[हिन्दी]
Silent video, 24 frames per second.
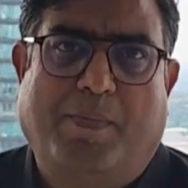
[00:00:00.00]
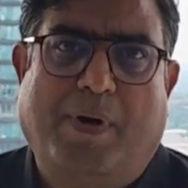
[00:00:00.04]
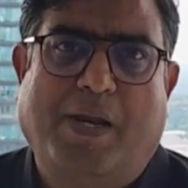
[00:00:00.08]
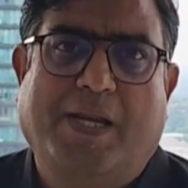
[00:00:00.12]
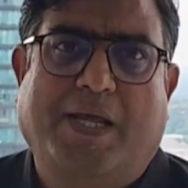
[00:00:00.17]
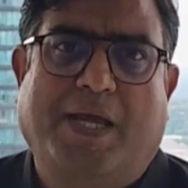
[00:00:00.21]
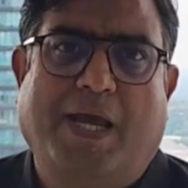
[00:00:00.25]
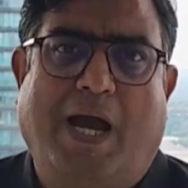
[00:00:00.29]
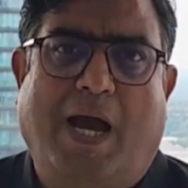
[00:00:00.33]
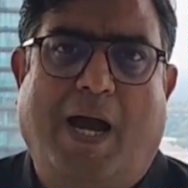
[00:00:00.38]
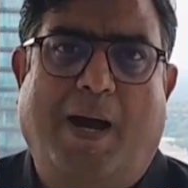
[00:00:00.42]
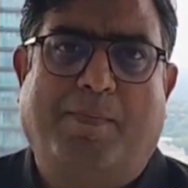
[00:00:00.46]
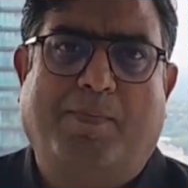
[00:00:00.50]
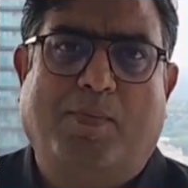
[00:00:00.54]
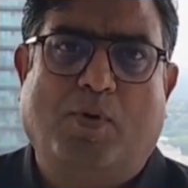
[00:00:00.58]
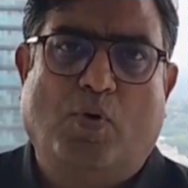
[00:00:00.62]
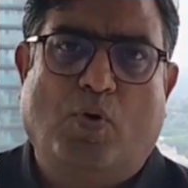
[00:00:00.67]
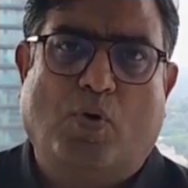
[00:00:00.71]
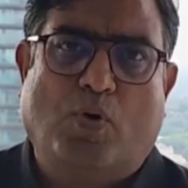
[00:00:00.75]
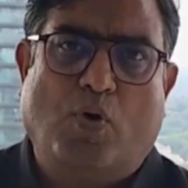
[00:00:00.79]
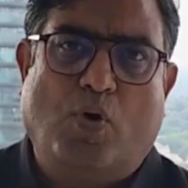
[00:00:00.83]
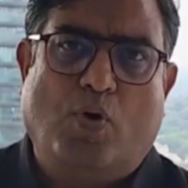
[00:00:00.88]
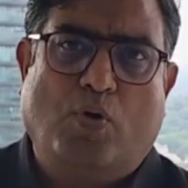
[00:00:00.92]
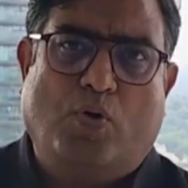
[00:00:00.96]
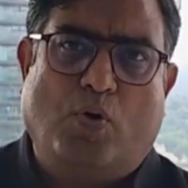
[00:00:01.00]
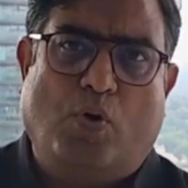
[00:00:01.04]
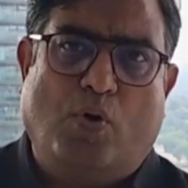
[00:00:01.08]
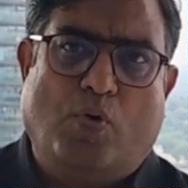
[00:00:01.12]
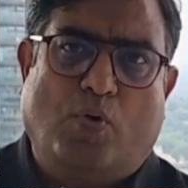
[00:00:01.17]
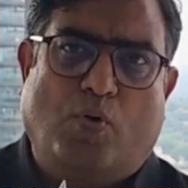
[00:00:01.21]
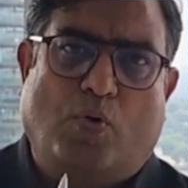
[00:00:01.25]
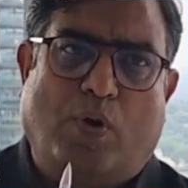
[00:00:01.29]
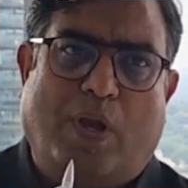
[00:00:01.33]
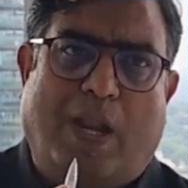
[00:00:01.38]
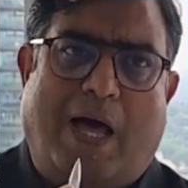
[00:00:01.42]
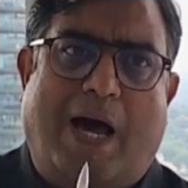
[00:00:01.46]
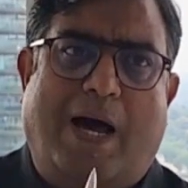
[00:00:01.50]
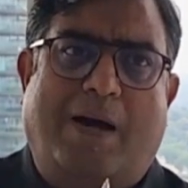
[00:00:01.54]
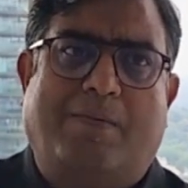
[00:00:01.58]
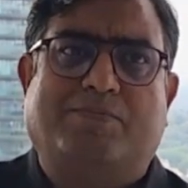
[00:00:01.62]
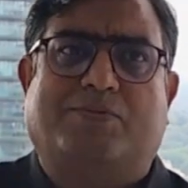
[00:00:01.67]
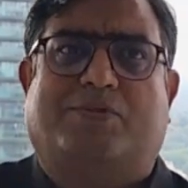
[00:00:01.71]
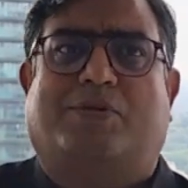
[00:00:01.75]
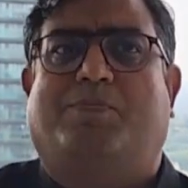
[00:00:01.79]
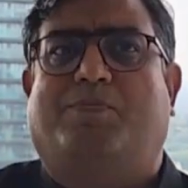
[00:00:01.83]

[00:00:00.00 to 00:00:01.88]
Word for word: बल्कि आप लोगों को गुलाम